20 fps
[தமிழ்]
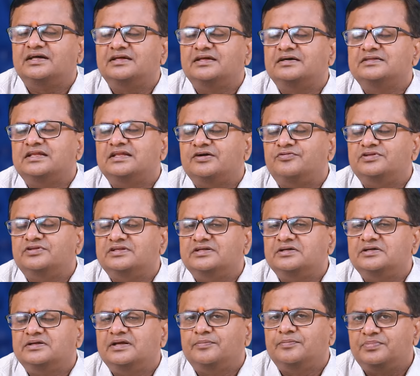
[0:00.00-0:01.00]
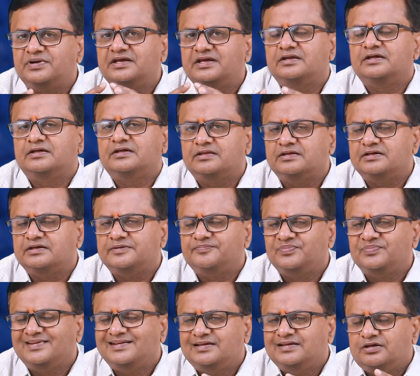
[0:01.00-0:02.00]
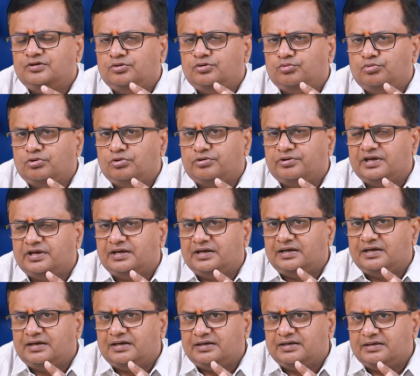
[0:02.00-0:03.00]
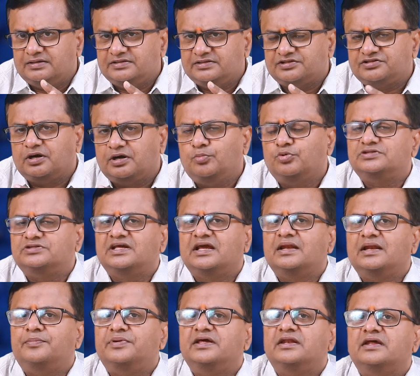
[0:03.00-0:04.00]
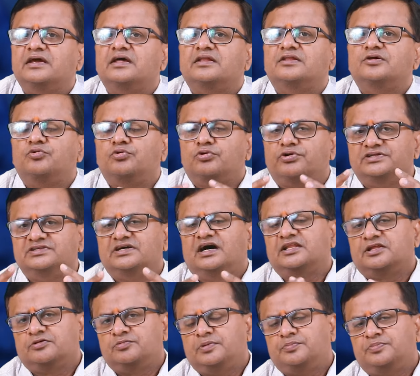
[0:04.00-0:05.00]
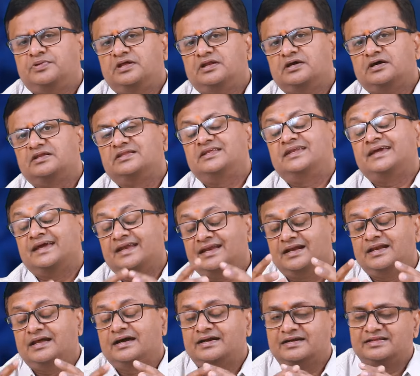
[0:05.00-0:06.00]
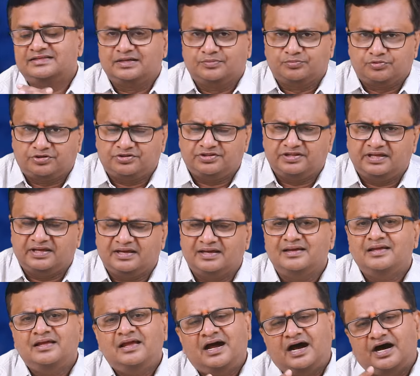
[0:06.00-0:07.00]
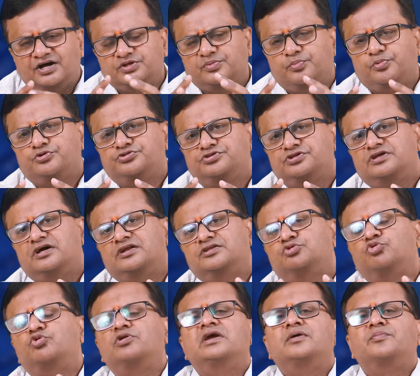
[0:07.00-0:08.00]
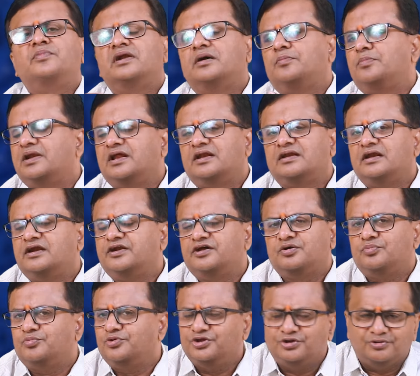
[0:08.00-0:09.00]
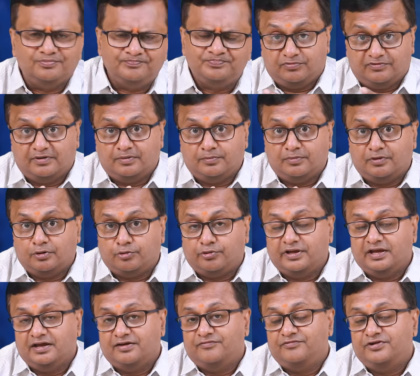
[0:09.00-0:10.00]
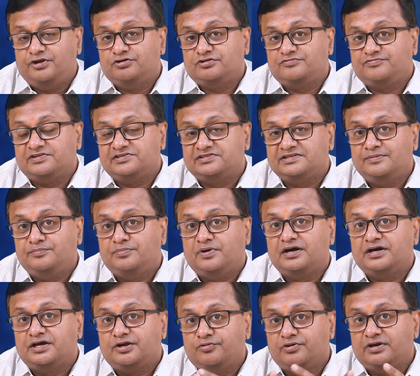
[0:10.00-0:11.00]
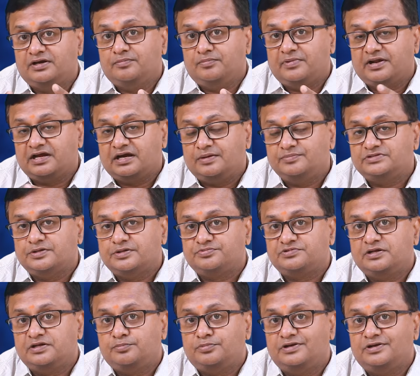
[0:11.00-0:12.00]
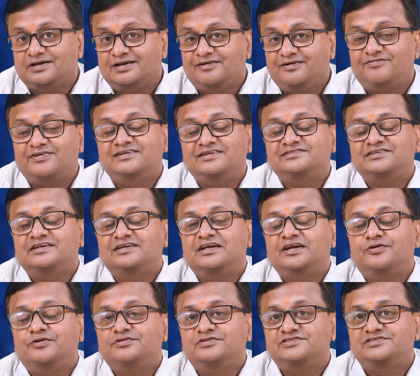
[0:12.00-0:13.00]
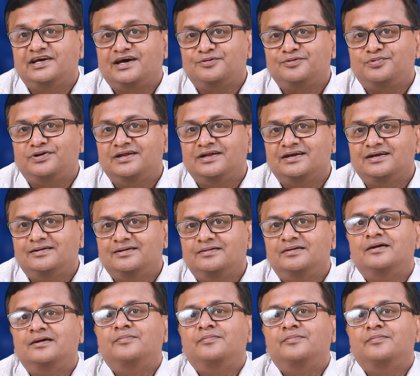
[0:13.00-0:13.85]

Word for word: ஜாதகத்தில் வந்து எப்படி இருக்குது உங்களுடைய தசாபுக்திகள் எப்படி இருக்கிறது உங்களோட ஜாதகம் எப்படி இருக்கிறது நீங்கள் என்ன லக்னத்தில் பிறந்தீங்க அதை பொறுத்து தான் துல்லியமான பலன்கள் எடுக்க முடியும் நம்மளுடைய வீடியோஸ் ஃபஸ்ட் டைம் பார்க்குறவங்க மறக்காமல் சப்ஸ்கிரைப் பண்ணுங்கள் ஃப்ரெண்ட்ஸ் ரிலேட்டிவ் ஷேர் பண்ணுங்கள்